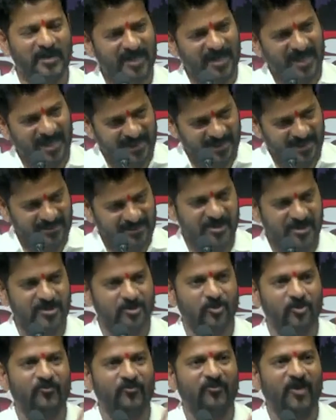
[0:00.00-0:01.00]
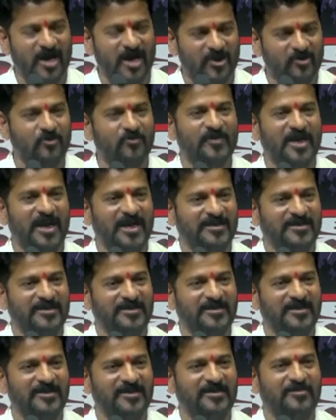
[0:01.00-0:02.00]
మేము కనెక్టింగ్ రూమ్ వార్ రూమ్
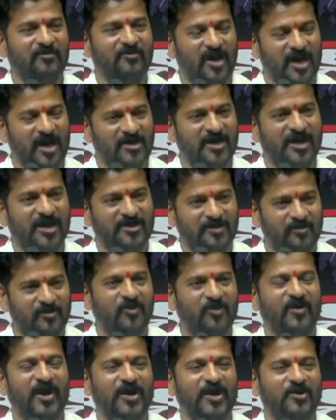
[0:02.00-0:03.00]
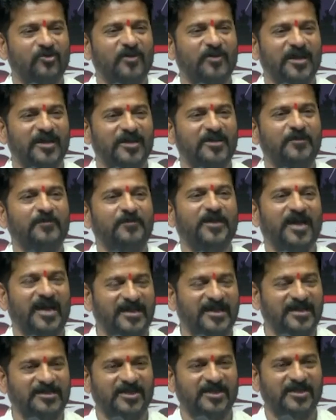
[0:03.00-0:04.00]
లాంటిది వా గతంలో వార్ రూమ్ అనేది ఇప్పుడు
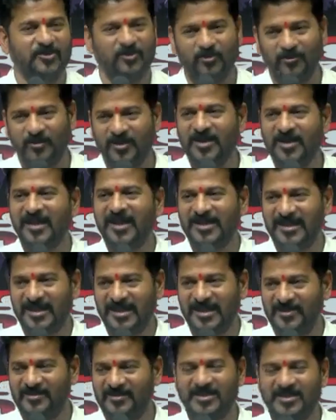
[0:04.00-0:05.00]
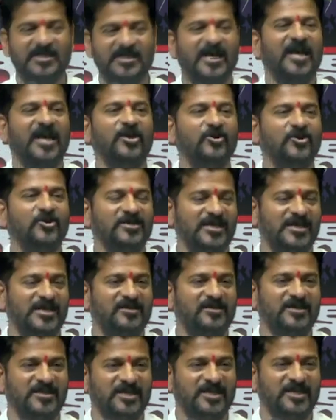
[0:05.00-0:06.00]
కనెక్టింగ్ రూమ్ అంటే కింది స్థాయిలో
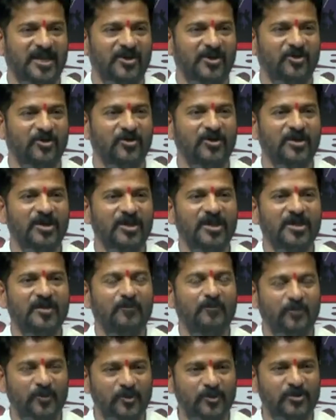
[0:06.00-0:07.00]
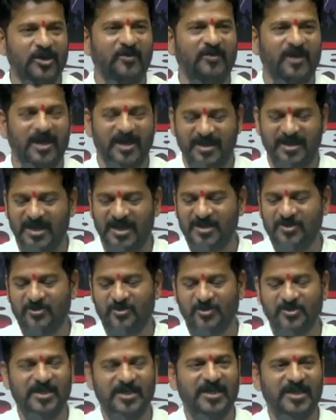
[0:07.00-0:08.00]
క్షేత్రస్థాయిలో బూతుల వారుగా
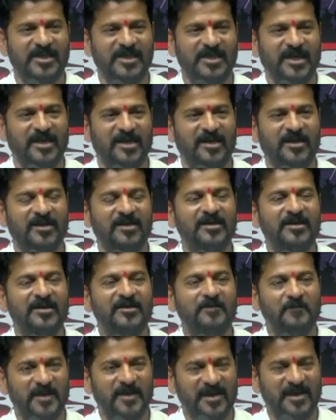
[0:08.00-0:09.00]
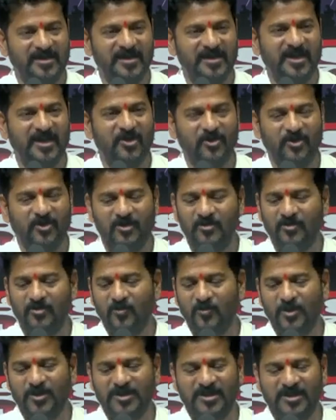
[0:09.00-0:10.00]
ఈరోజు ఎన్నికల ప్రక్రియలో
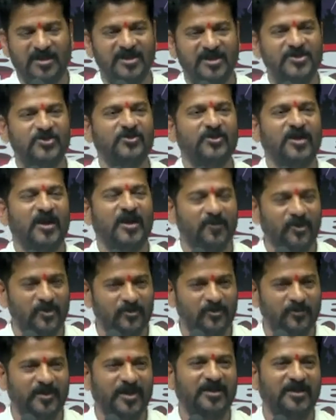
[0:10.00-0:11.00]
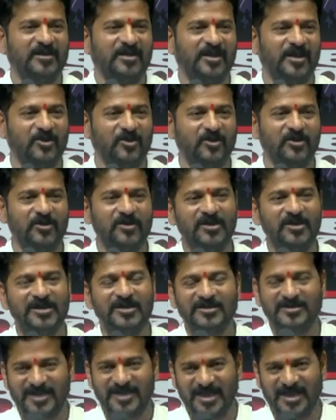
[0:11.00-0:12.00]
ఓటర్ లిస్టు నమోదు ప్రక్రియలో
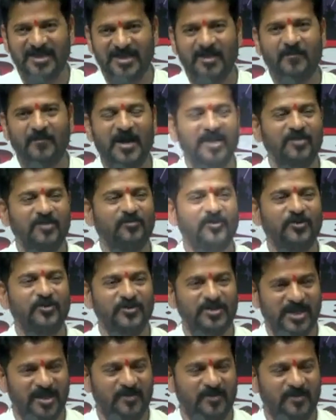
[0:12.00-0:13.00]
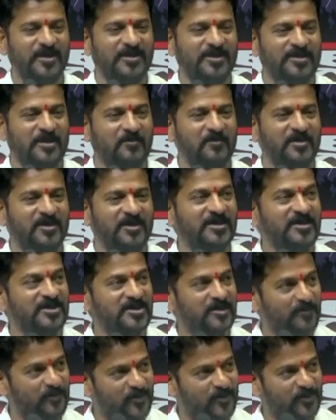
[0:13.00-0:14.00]
జరిగిన మార్పులు చేర్పులకు
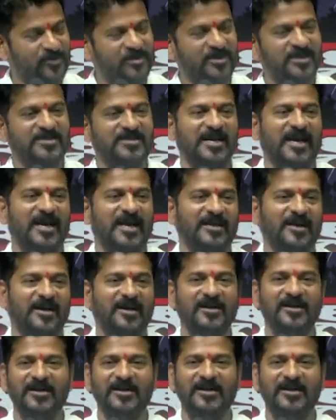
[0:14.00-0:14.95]
సంబంధించి పూర్తి స్థాయిలో